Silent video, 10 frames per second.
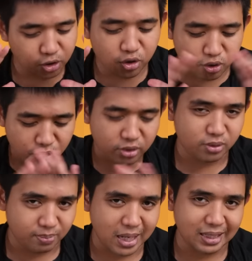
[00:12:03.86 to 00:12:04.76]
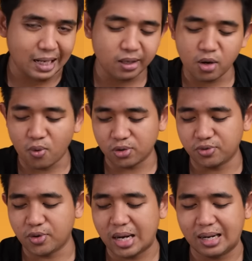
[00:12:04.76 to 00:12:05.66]
itu balik lagi ke
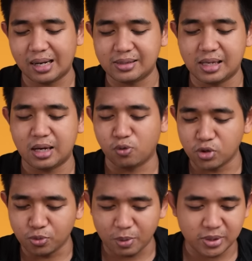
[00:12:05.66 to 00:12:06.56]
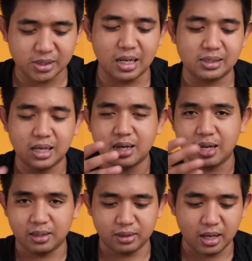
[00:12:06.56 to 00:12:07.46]
workflow kalian aja gue cuma menjelaskan
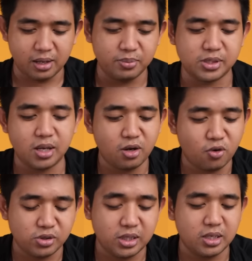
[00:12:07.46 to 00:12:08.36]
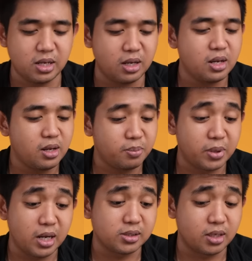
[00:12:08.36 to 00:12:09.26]
dan kalian bisa consider
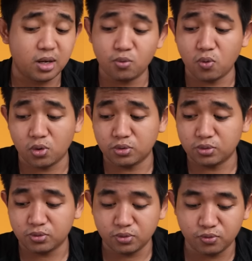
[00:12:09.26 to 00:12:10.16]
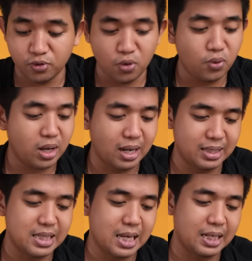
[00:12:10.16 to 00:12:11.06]
berdasarkan workflow
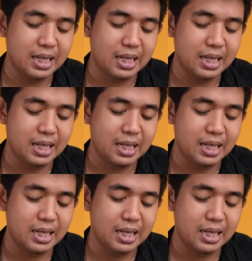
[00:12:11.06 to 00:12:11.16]
kalian